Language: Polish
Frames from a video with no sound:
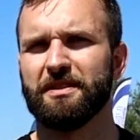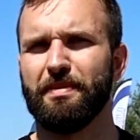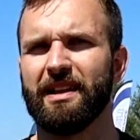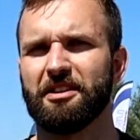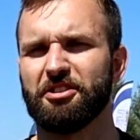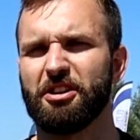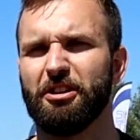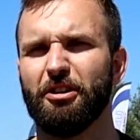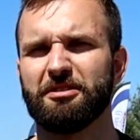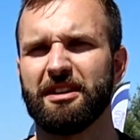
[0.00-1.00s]
spalać
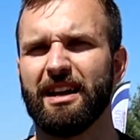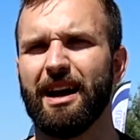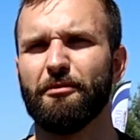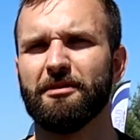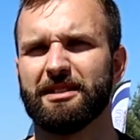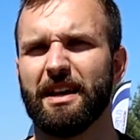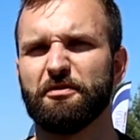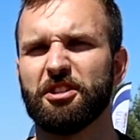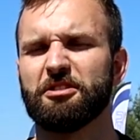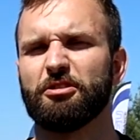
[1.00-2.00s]
klocki, hamulce,
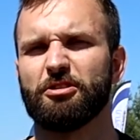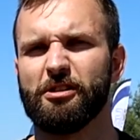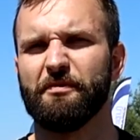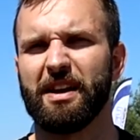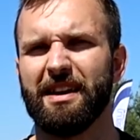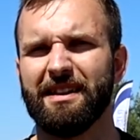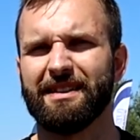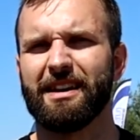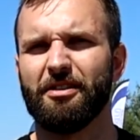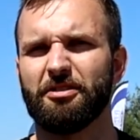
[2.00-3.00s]
wszystko cokolwiek
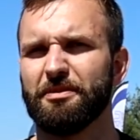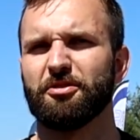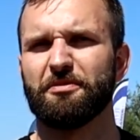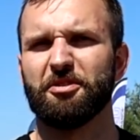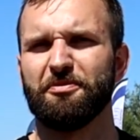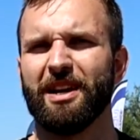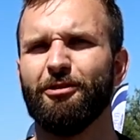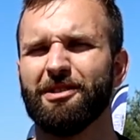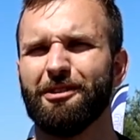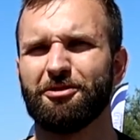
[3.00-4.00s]
innego, gdzie możemy
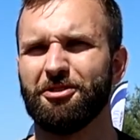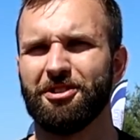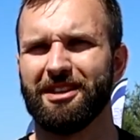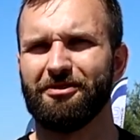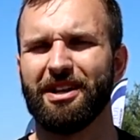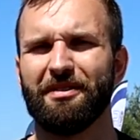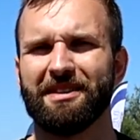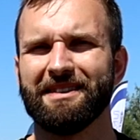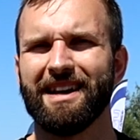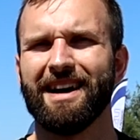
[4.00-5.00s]
śmiało nauczyć się tego
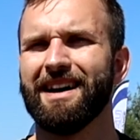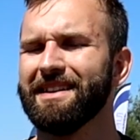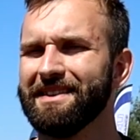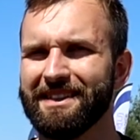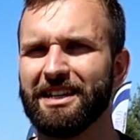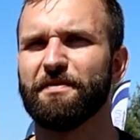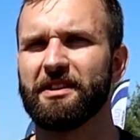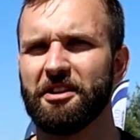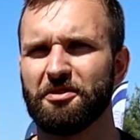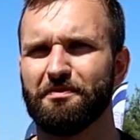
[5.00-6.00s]
nawet na
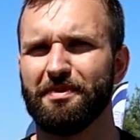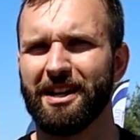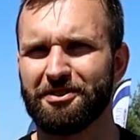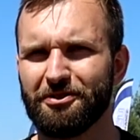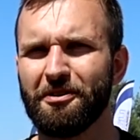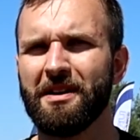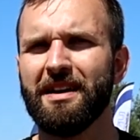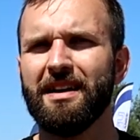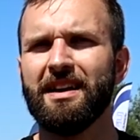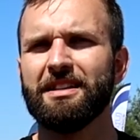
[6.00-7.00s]
najzwyklejszym placu.
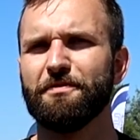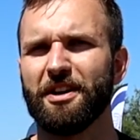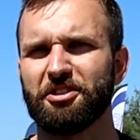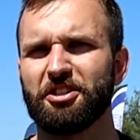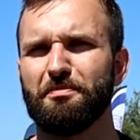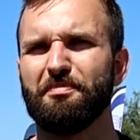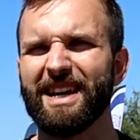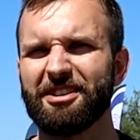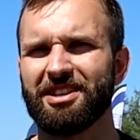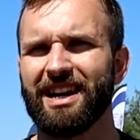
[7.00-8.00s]
Zwłaszcza, że
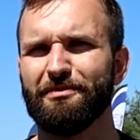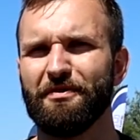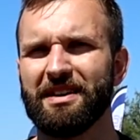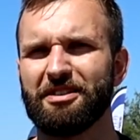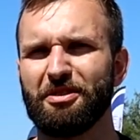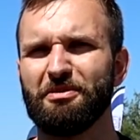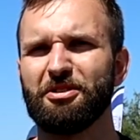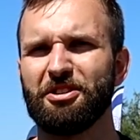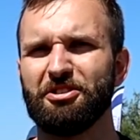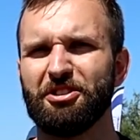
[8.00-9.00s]
pierwsze hamowanie są
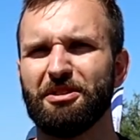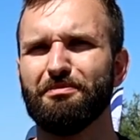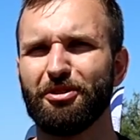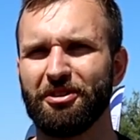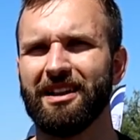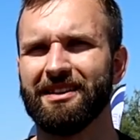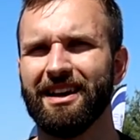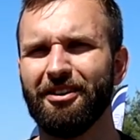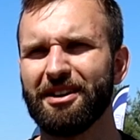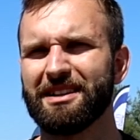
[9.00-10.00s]
dosyć
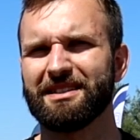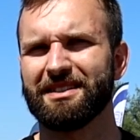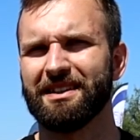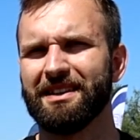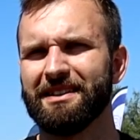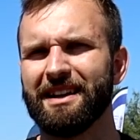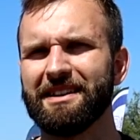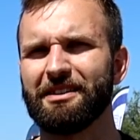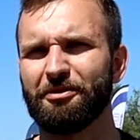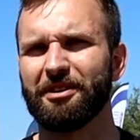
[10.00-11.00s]
brutalne oraz e, dla
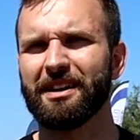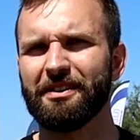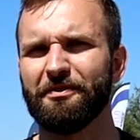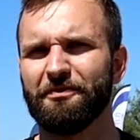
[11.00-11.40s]
niektórych